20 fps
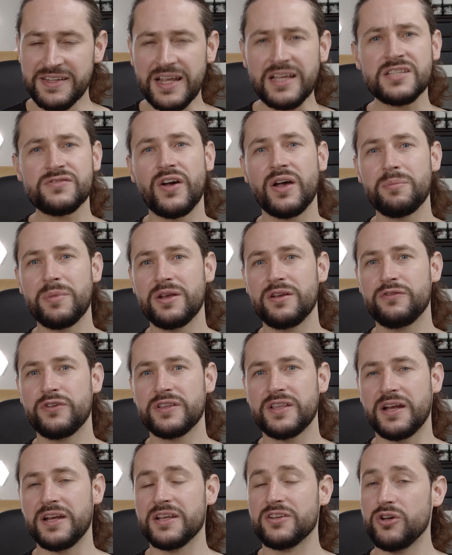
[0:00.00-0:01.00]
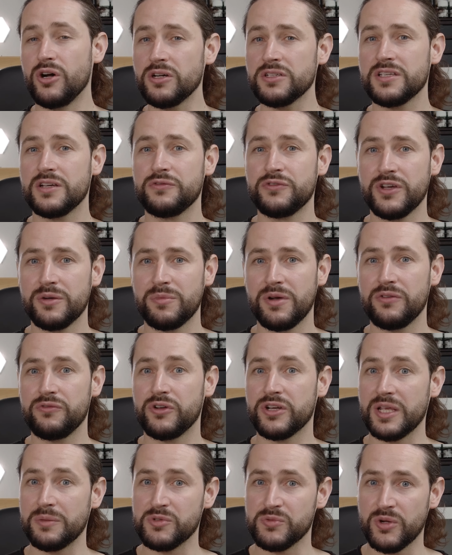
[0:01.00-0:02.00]
Das war im Endeffekt eine Tochterfirma
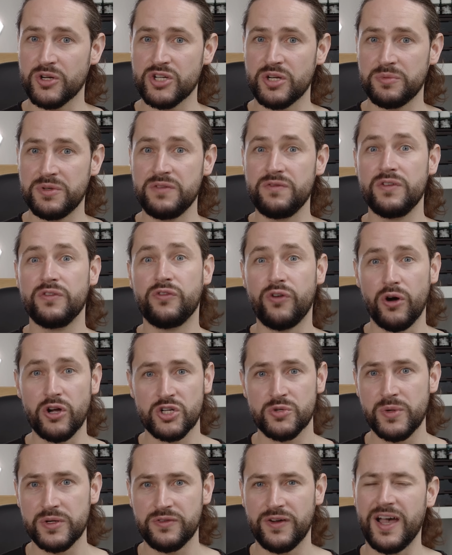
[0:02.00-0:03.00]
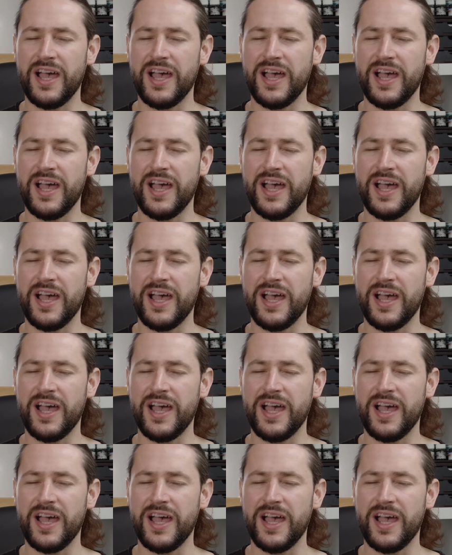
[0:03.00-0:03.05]
von Games Workshop, die wie Forge World